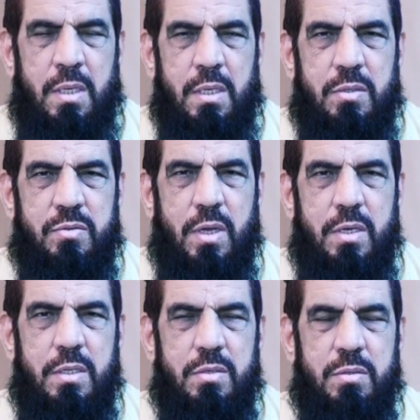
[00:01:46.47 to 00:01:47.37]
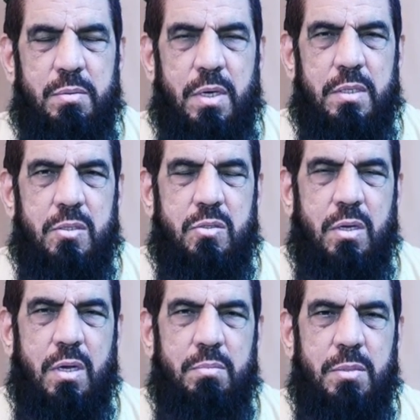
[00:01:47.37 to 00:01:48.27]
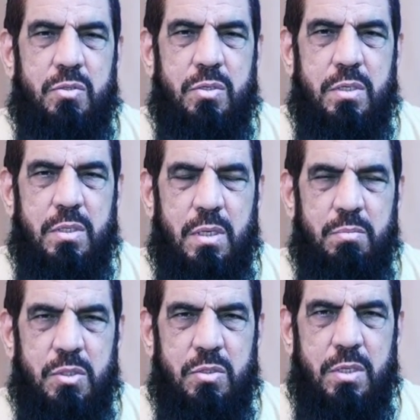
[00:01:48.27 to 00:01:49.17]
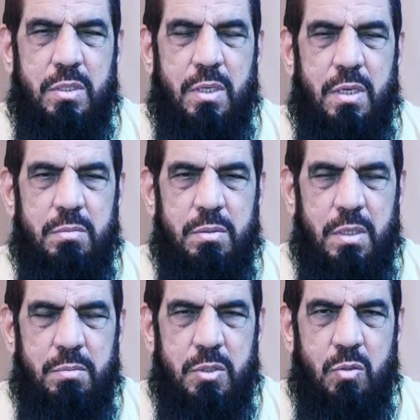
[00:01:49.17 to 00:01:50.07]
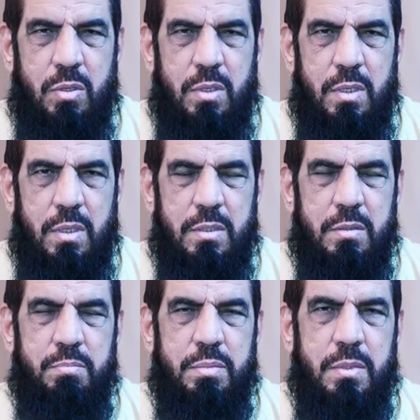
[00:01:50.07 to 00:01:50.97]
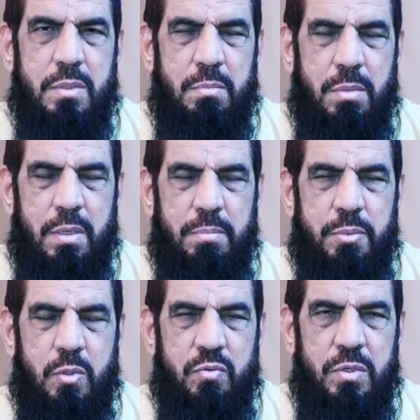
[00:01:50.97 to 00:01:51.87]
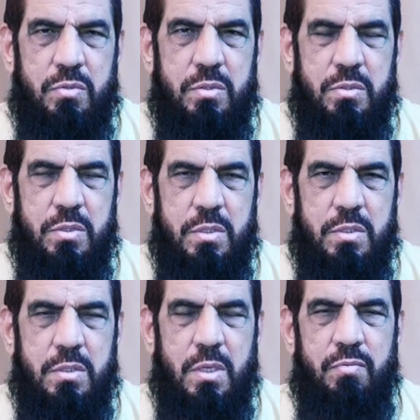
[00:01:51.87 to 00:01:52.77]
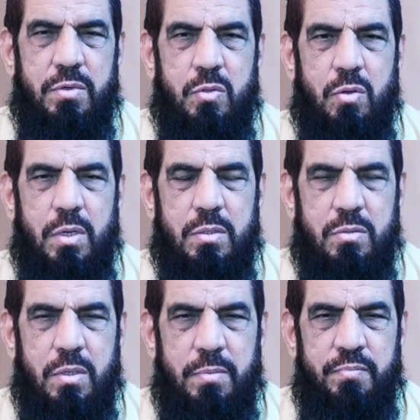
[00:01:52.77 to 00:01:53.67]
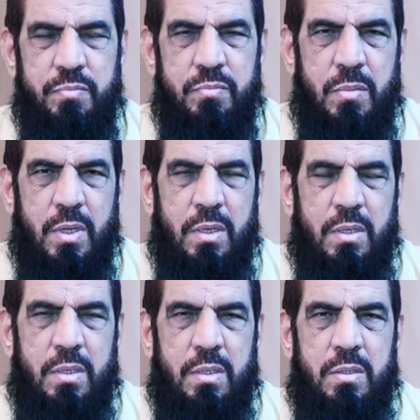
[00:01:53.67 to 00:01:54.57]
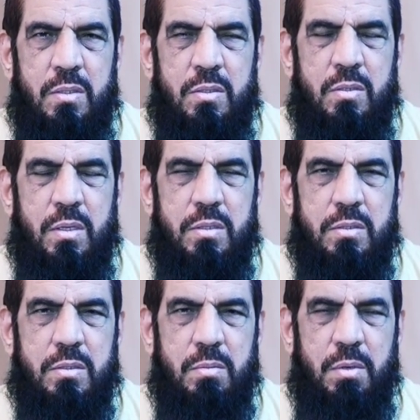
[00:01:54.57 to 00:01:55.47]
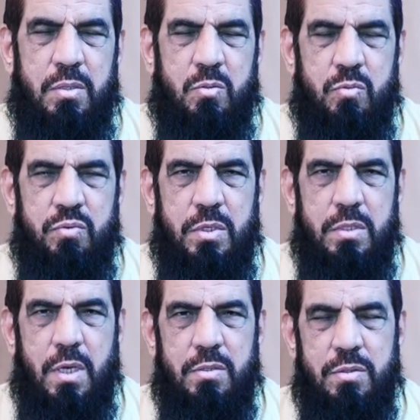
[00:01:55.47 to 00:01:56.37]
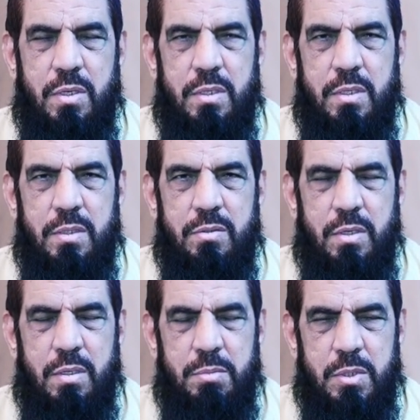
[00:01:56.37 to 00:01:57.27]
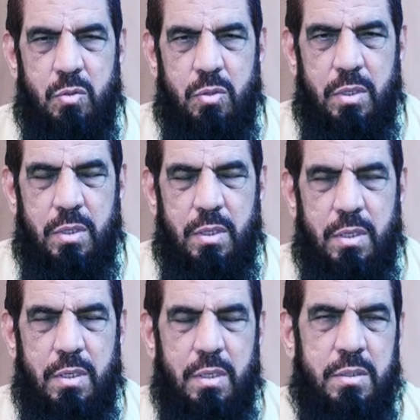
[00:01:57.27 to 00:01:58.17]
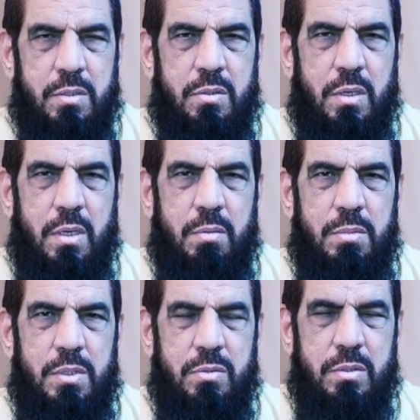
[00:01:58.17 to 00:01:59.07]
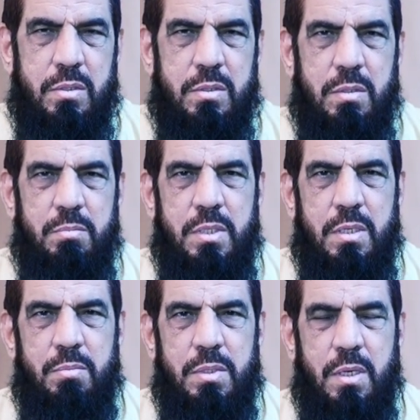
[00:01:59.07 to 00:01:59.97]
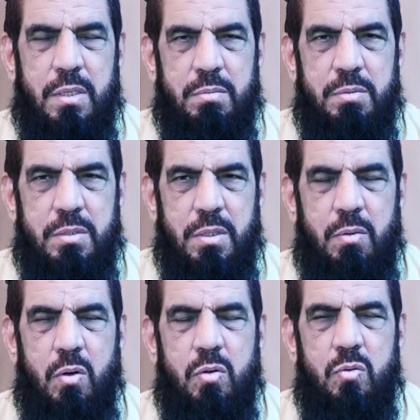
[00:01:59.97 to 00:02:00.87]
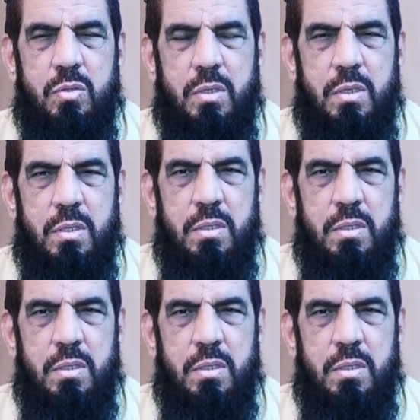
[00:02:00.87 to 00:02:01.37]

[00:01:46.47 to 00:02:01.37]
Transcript: गजाली ज़मा हज़रत सैद अहमद सैद काजमी रहमत हज़रत कबला प्रोफेसर सैद शाह फरीदुल हक साहब हज़रत कबला सूफ़ी अयाज़ ख़ान न्याजी रहमत हज़रत अल्लामा सैद शबीर अहमद हाशमी साहब और उनके